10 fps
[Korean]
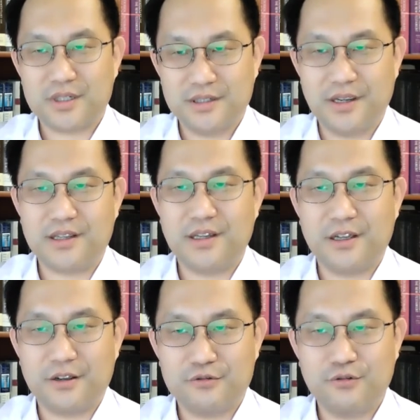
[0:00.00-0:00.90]

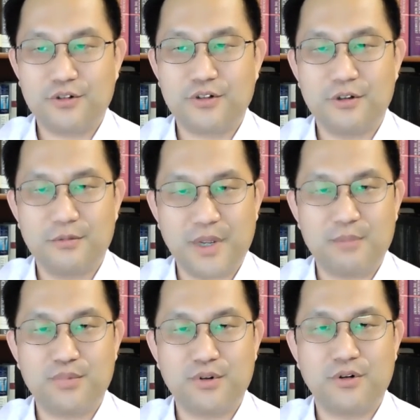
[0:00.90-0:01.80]
그에게 구원을
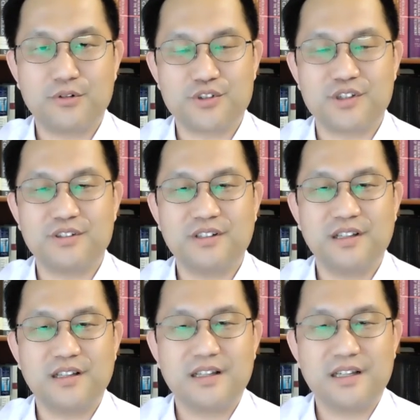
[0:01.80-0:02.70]
베풀어 주시는
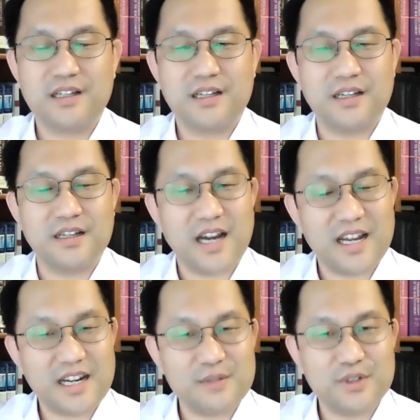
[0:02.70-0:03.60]

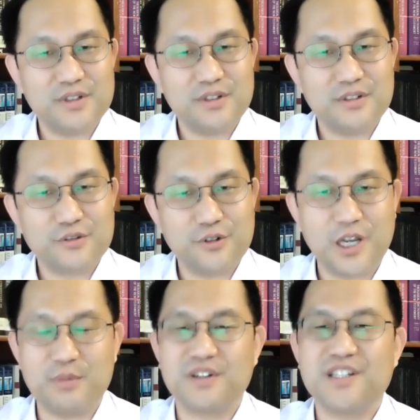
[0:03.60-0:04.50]
하나님을
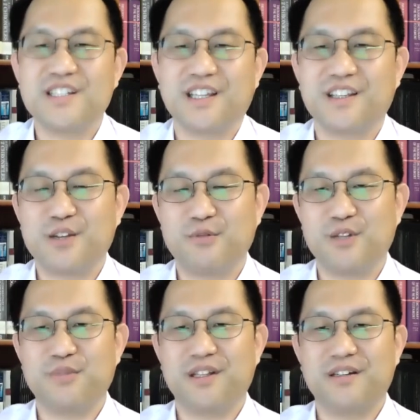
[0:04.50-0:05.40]
두려하며 의지했기
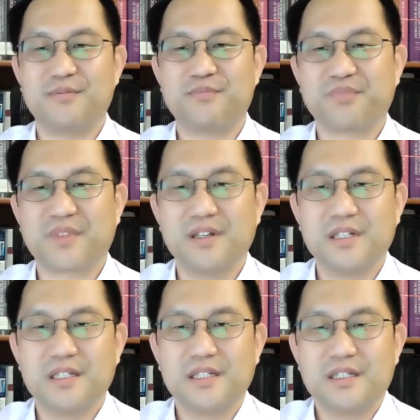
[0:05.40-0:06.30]
때문입니다.
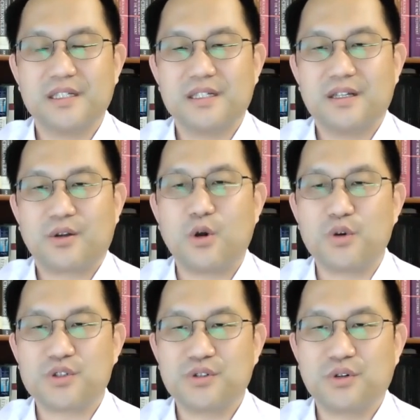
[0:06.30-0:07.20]

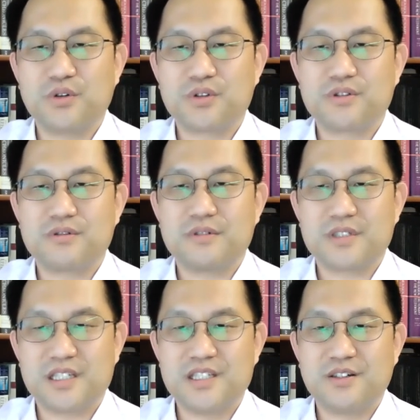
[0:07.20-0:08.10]
공포증으로
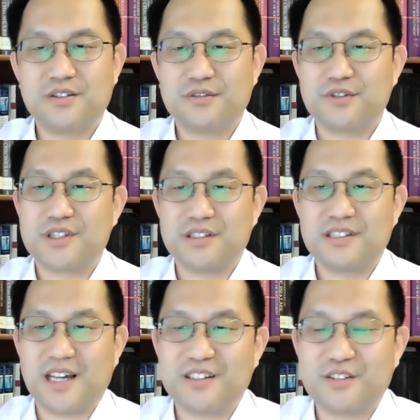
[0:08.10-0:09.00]

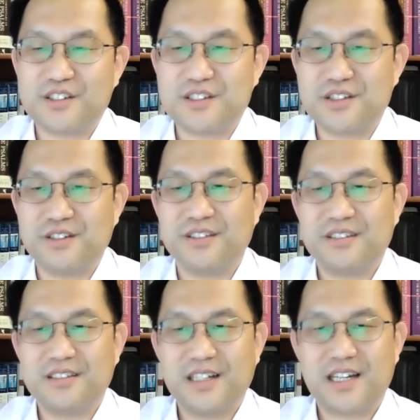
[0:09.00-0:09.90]
진전되지는 않은 것이죠.
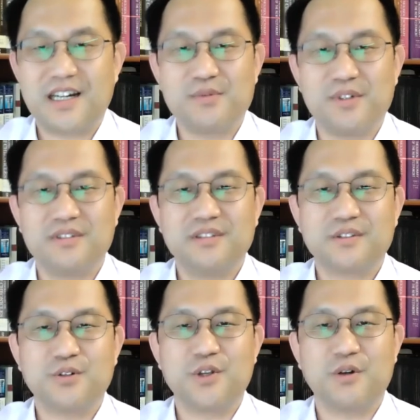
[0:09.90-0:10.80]
하나님을
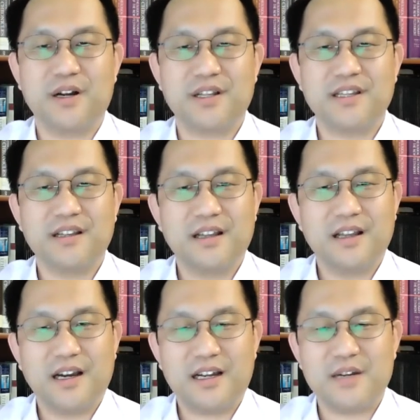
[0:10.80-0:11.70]
두려워하니
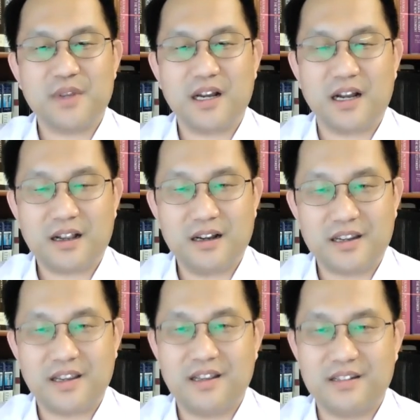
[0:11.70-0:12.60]
하나님이
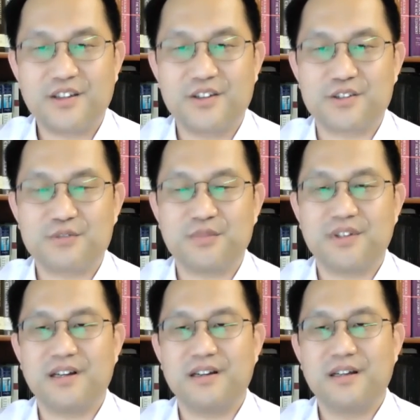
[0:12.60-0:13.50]
가깝게
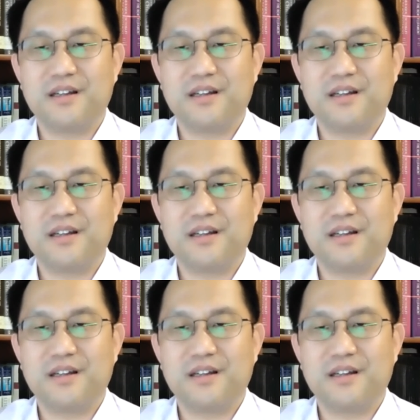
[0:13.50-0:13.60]
느껴졌습니다.